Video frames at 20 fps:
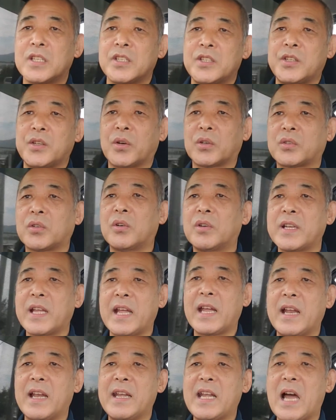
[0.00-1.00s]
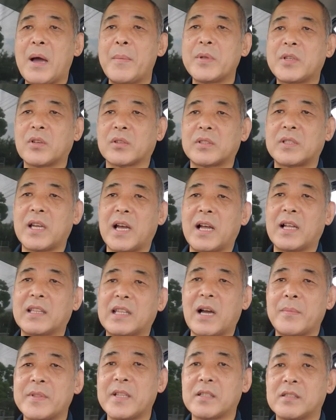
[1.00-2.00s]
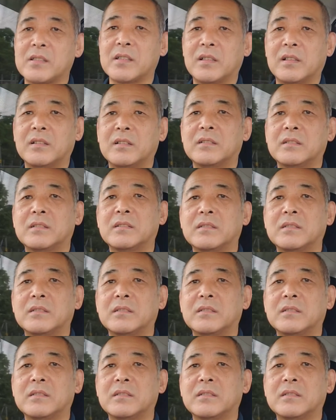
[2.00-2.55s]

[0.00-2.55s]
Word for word: 仕事をねなめちゃっちゃダメですよ